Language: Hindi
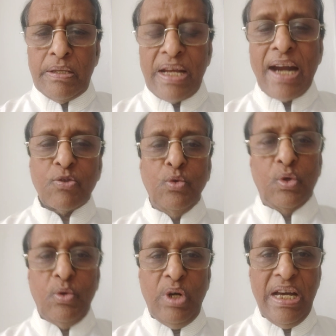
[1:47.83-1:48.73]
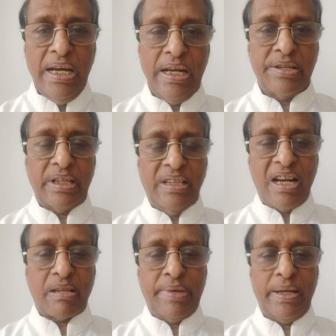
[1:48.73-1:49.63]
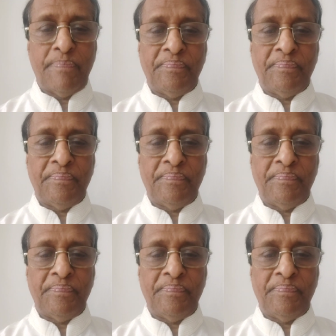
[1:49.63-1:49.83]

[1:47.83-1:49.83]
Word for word: चार जून को संध्या समय